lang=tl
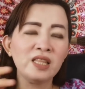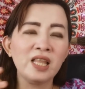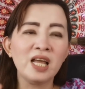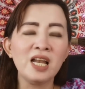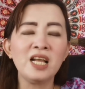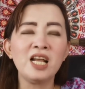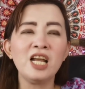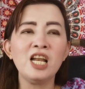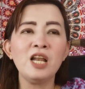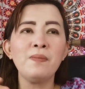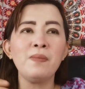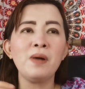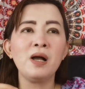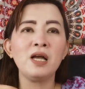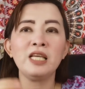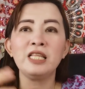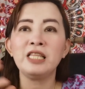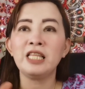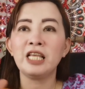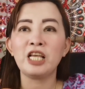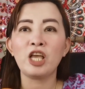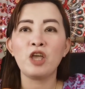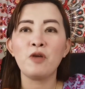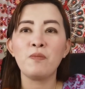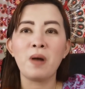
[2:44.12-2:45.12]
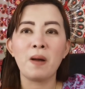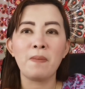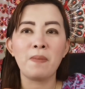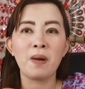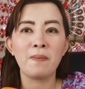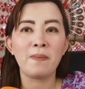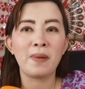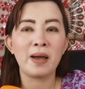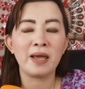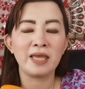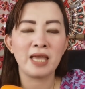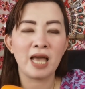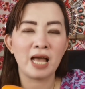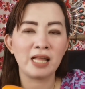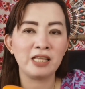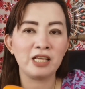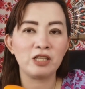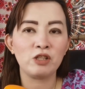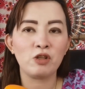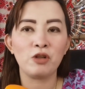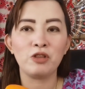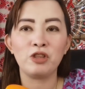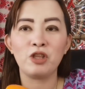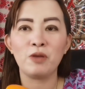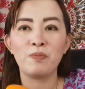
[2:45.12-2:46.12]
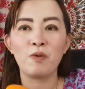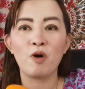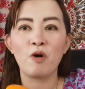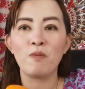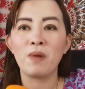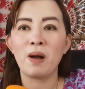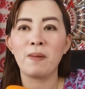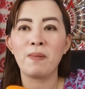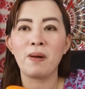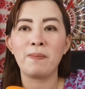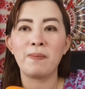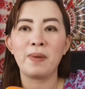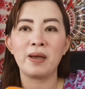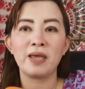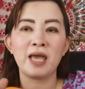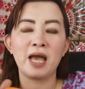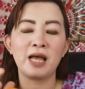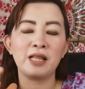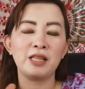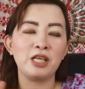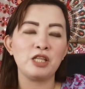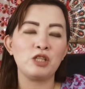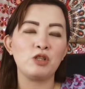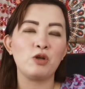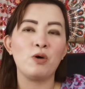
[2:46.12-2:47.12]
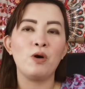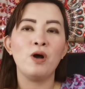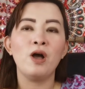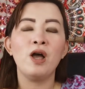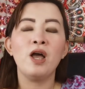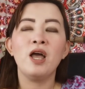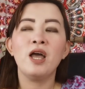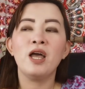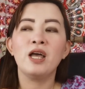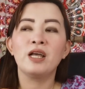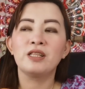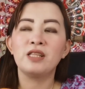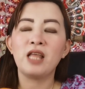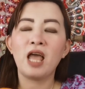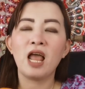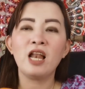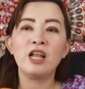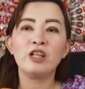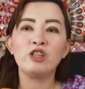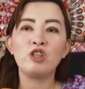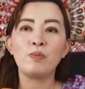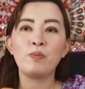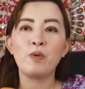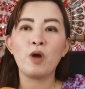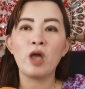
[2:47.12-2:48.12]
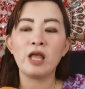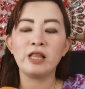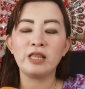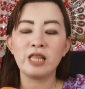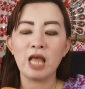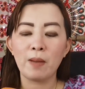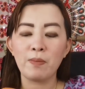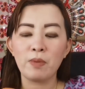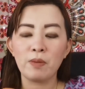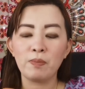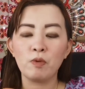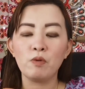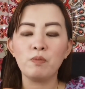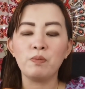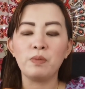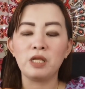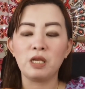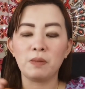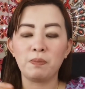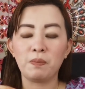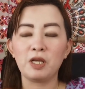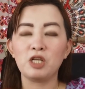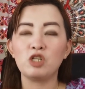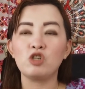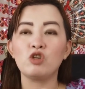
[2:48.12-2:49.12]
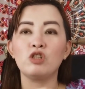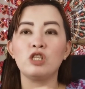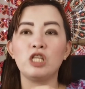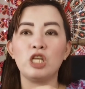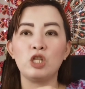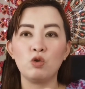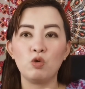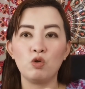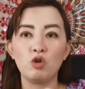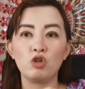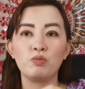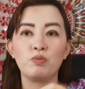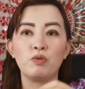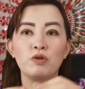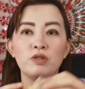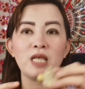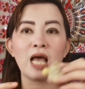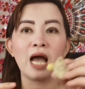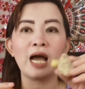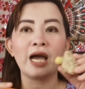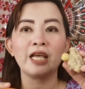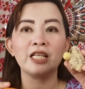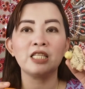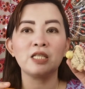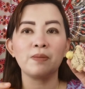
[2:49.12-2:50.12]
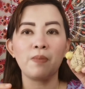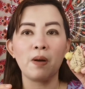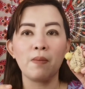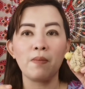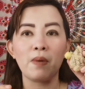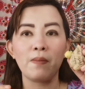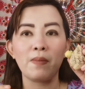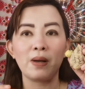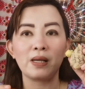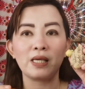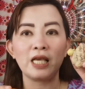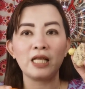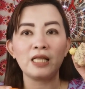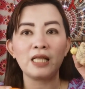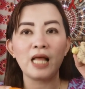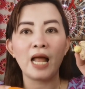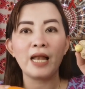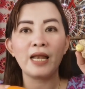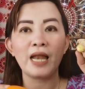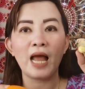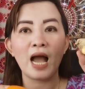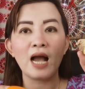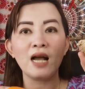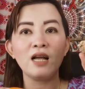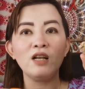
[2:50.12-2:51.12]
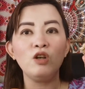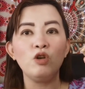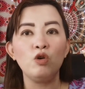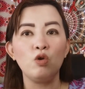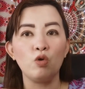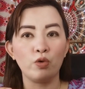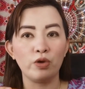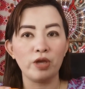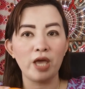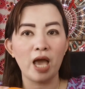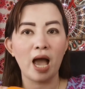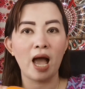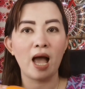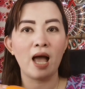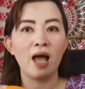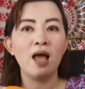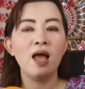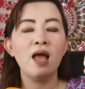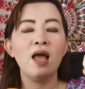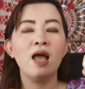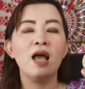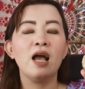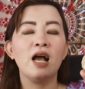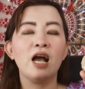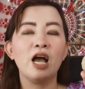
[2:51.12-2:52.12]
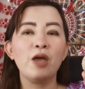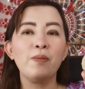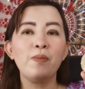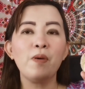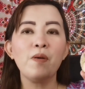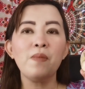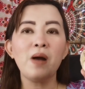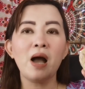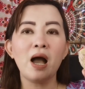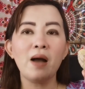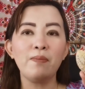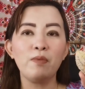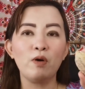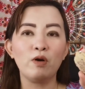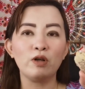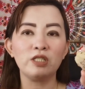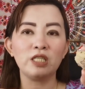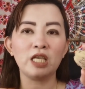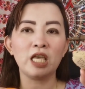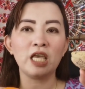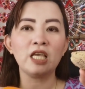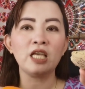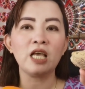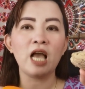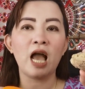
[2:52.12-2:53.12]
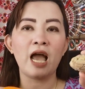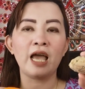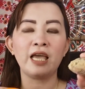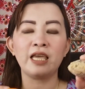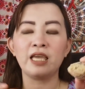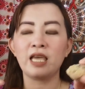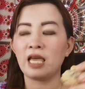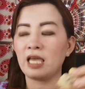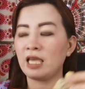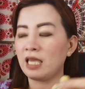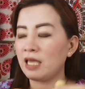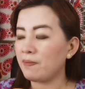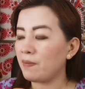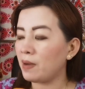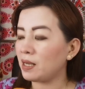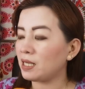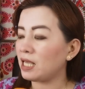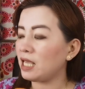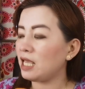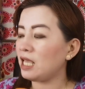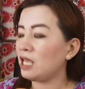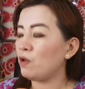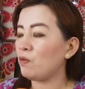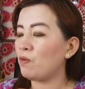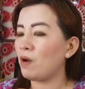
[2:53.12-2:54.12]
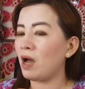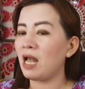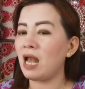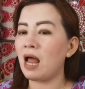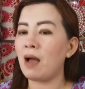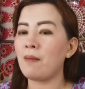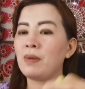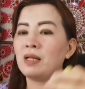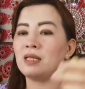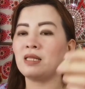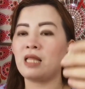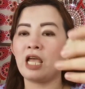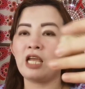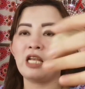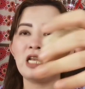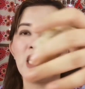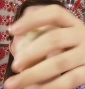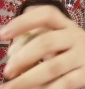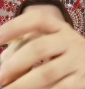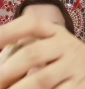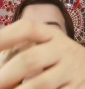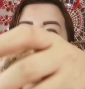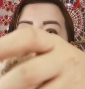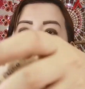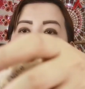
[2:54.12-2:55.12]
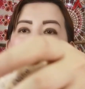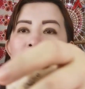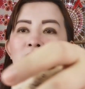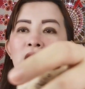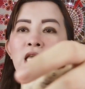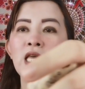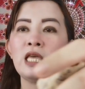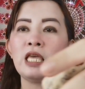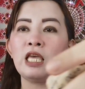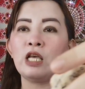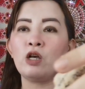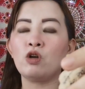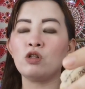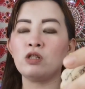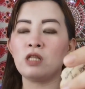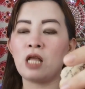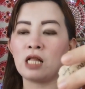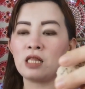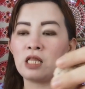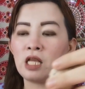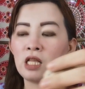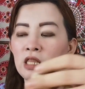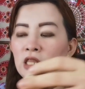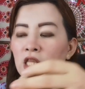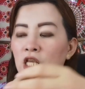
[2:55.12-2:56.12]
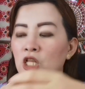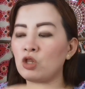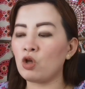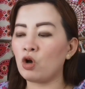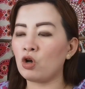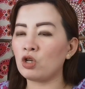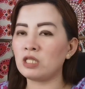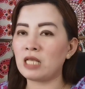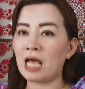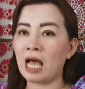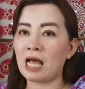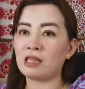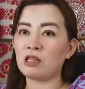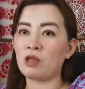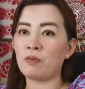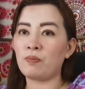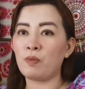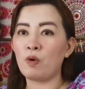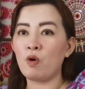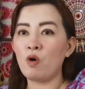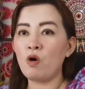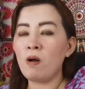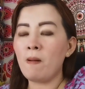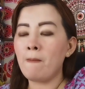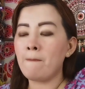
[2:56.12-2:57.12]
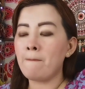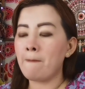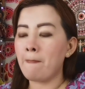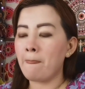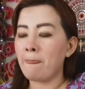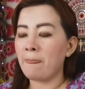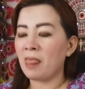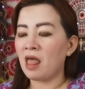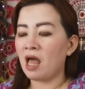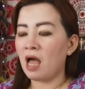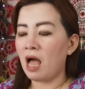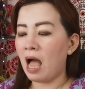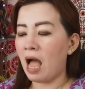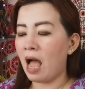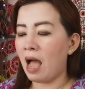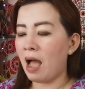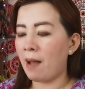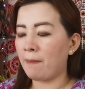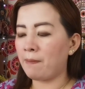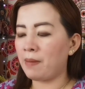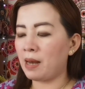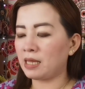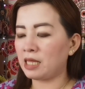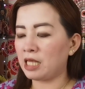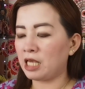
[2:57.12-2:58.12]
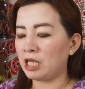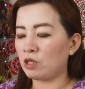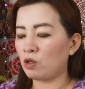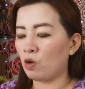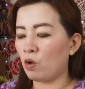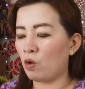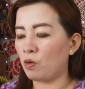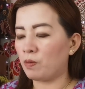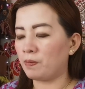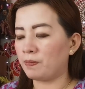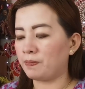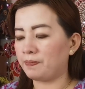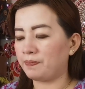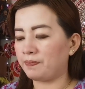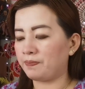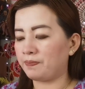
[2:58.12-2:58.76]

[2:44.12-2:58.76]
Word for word: Talaga namang hindi kayo mapapahiya dito, hindi po ako mapapahiya dito. Dahil ito po ay ang dami pong beneficyong dinulot po sa akin sa pamamagitan ng luya. Ngayon po mga bossing ay maghihiwa lamang tayo ng luya at iikot natin dito sa ating pong uh, platito.